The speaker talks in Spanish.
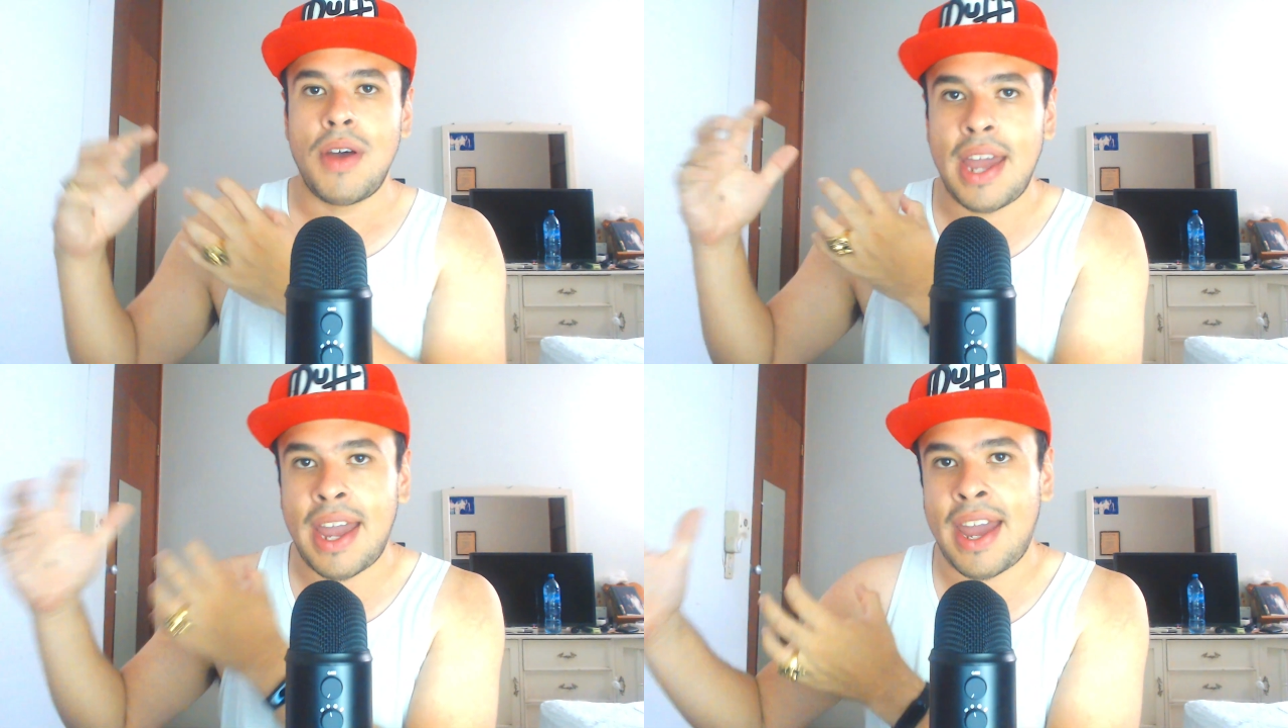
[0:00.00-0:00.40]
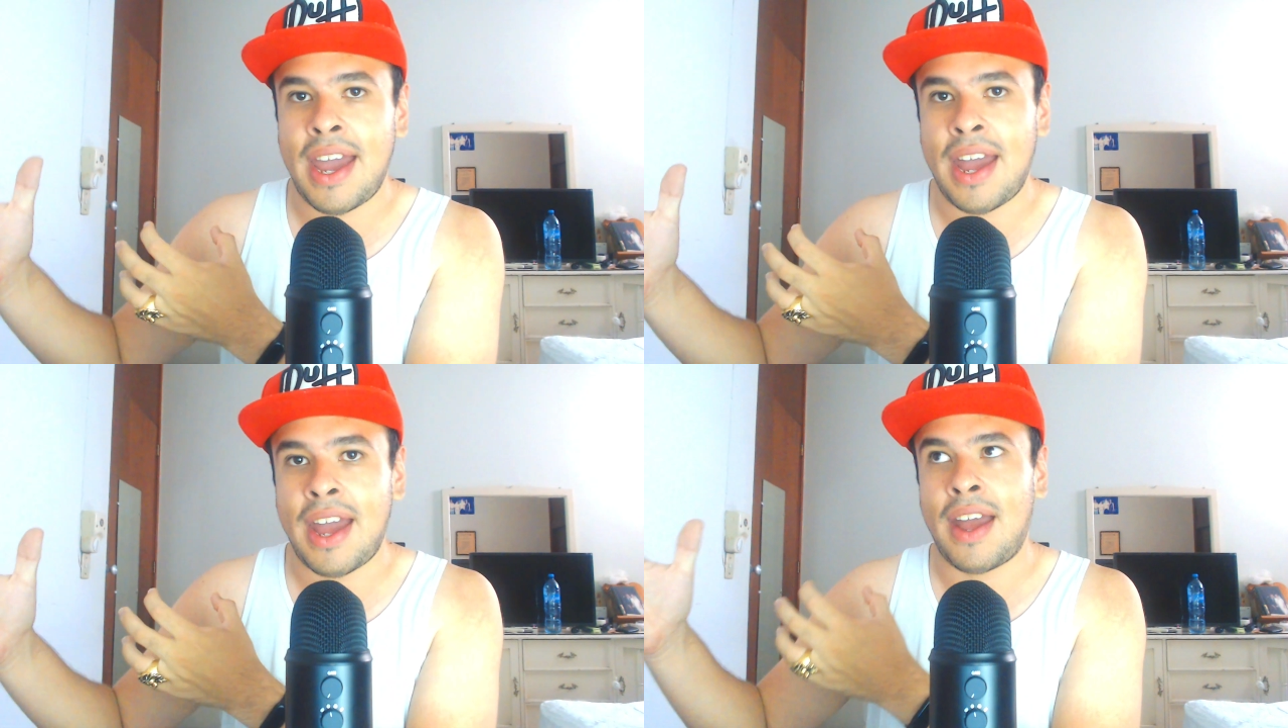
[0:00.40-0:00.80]

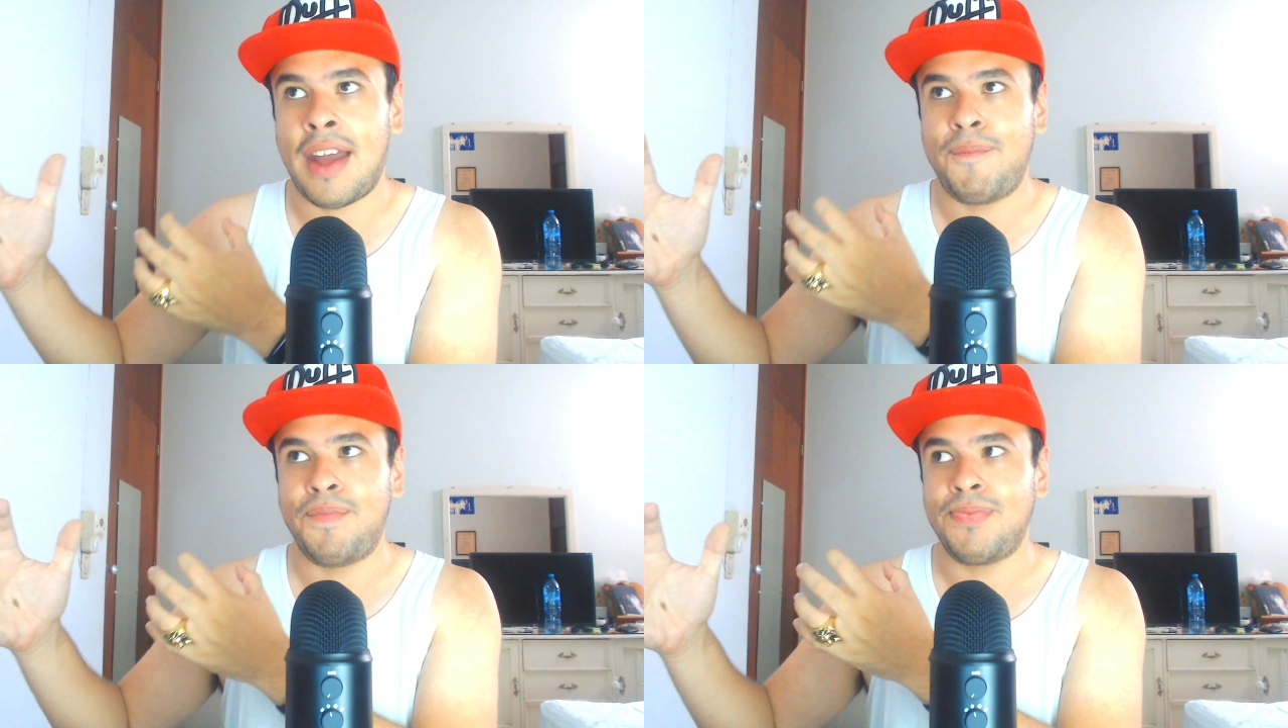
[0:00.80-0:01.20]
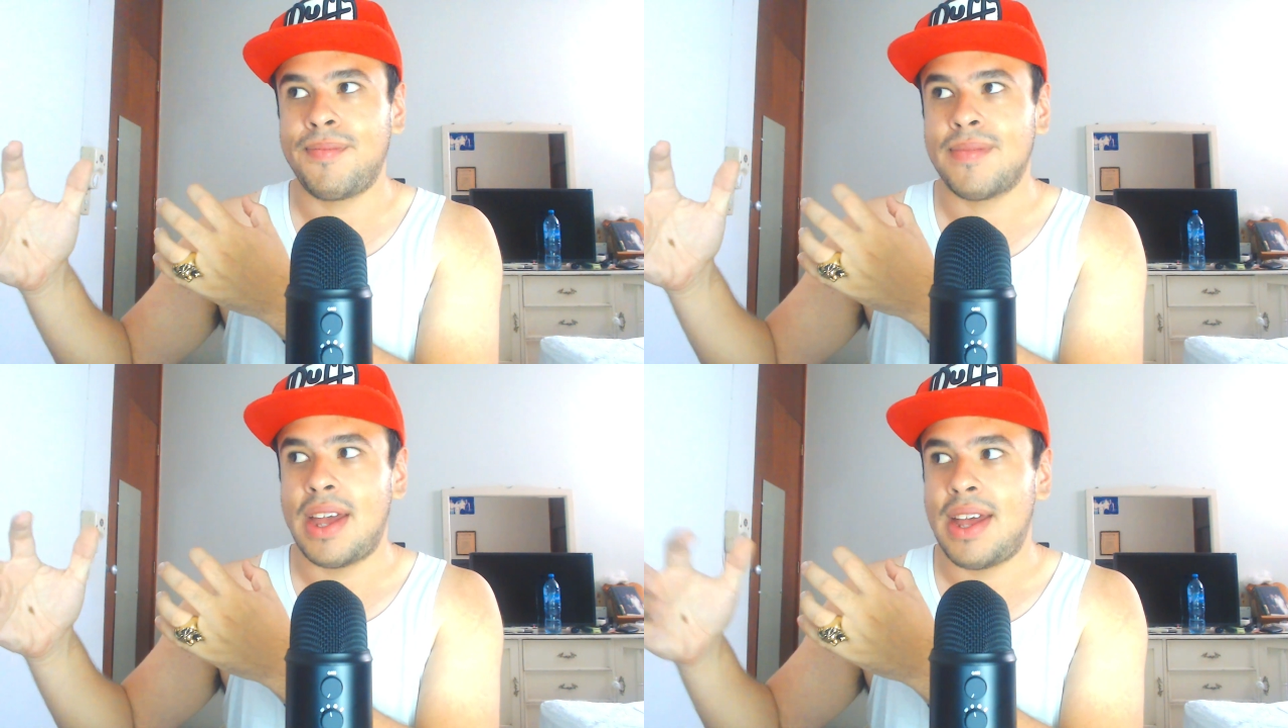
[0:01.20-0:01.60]
Eh,
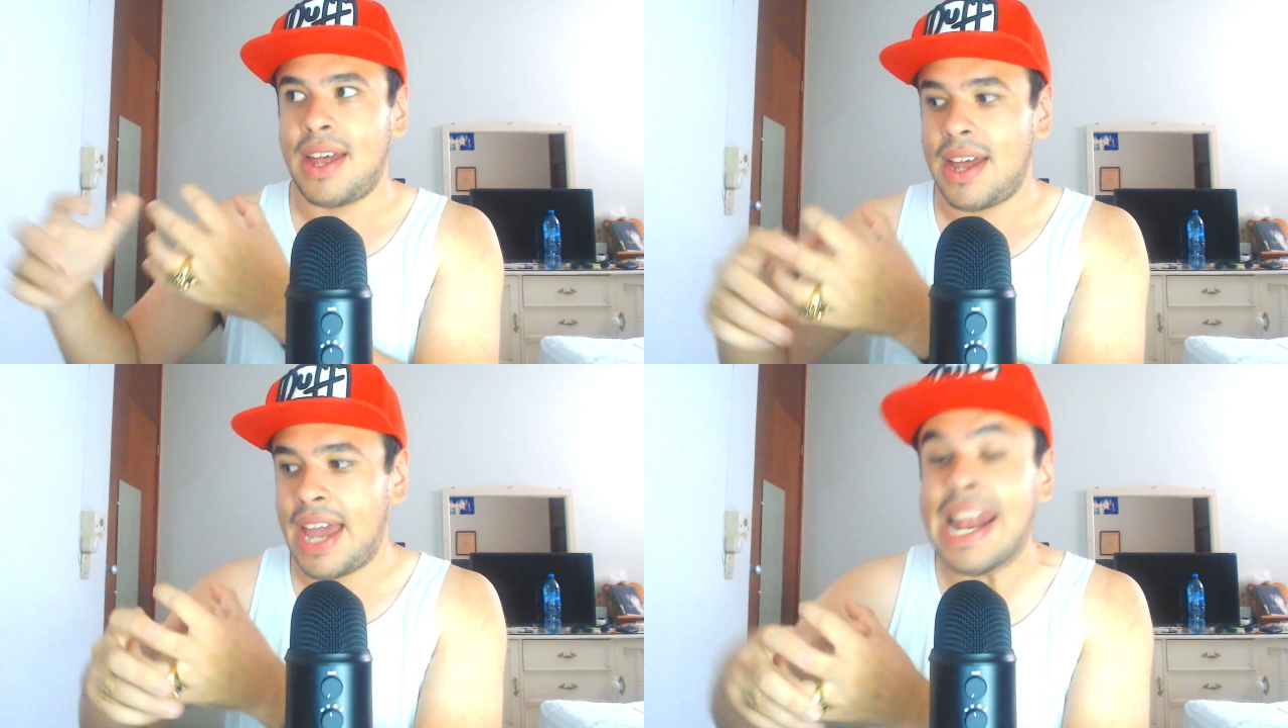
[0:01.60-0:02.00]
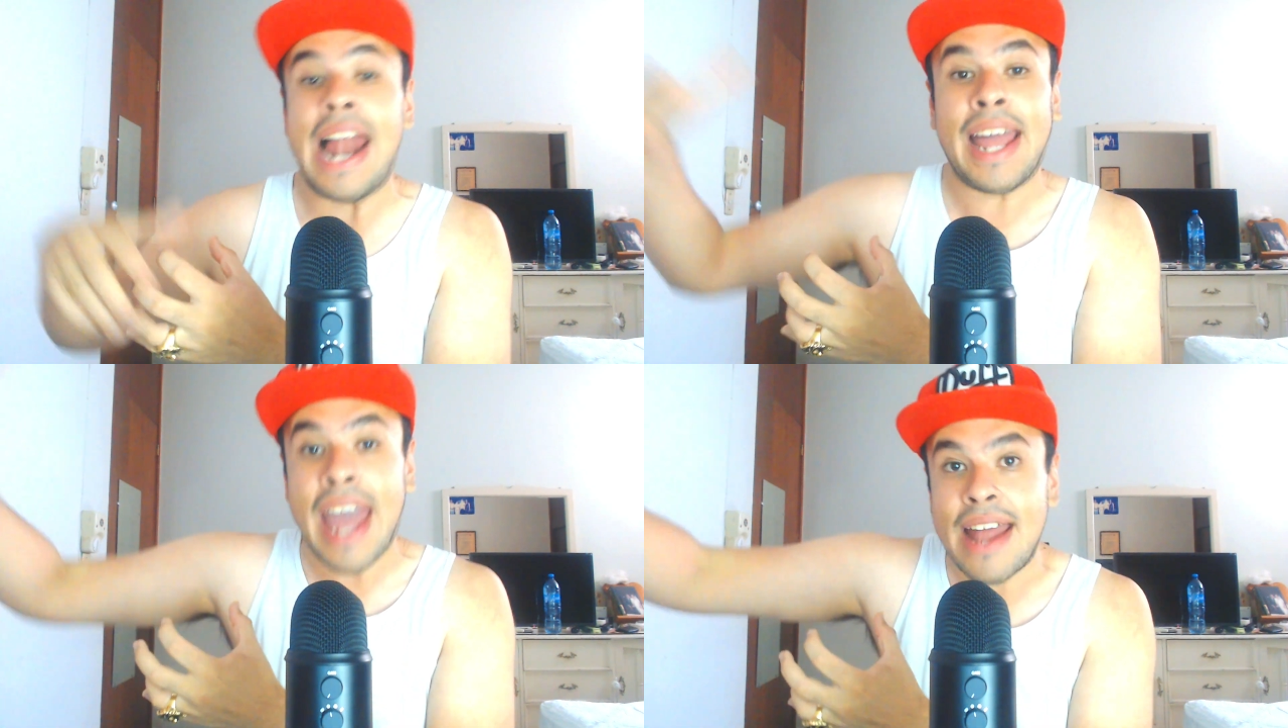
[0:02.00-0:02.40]
el
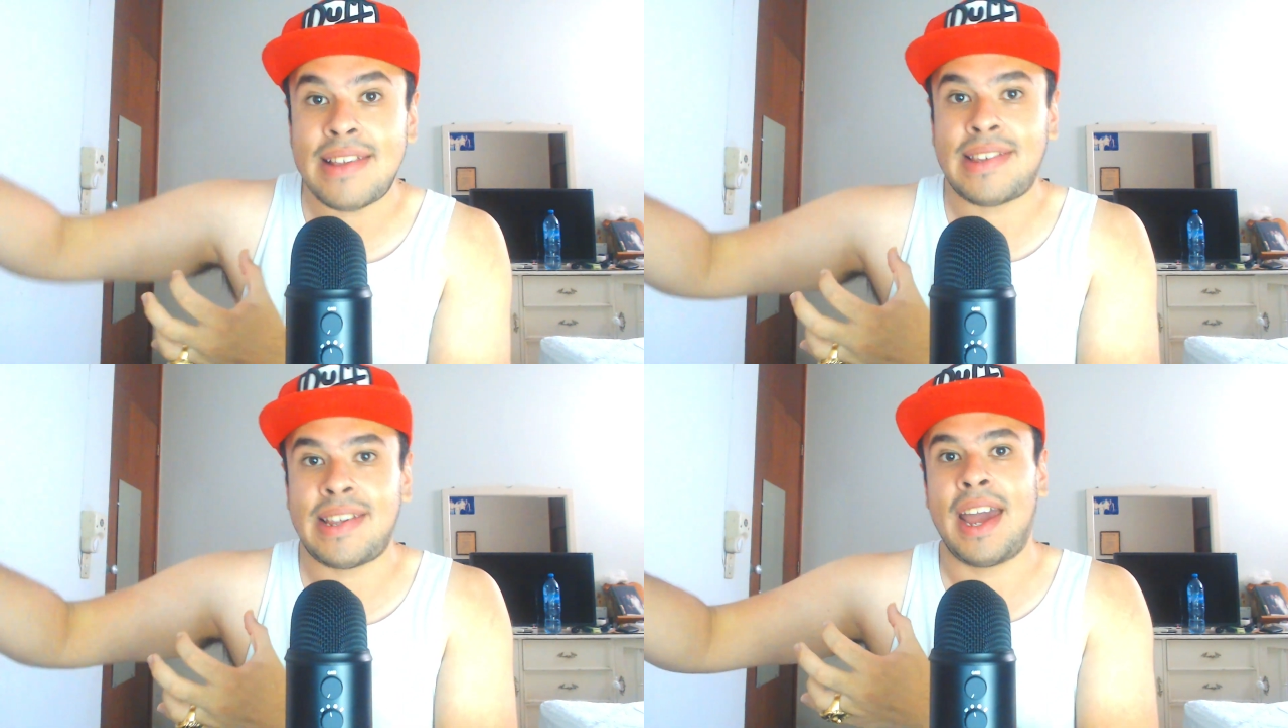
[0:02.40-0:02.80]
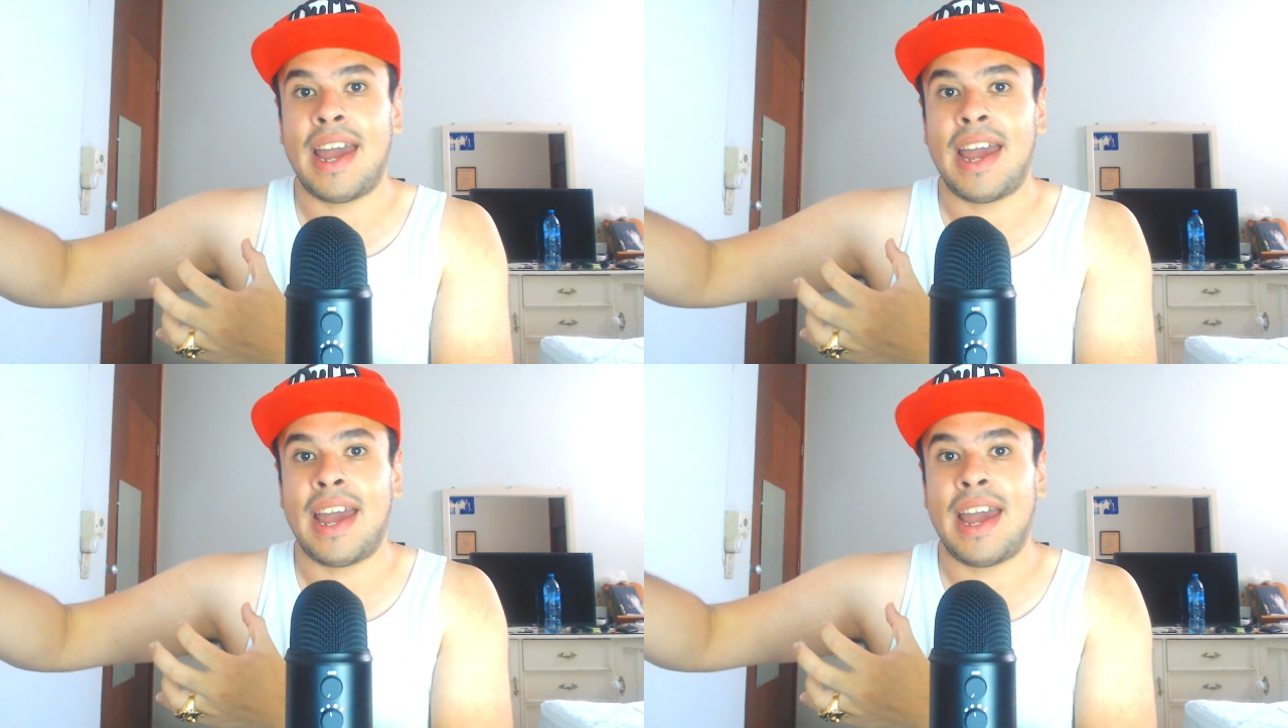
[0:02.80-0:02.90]
alcance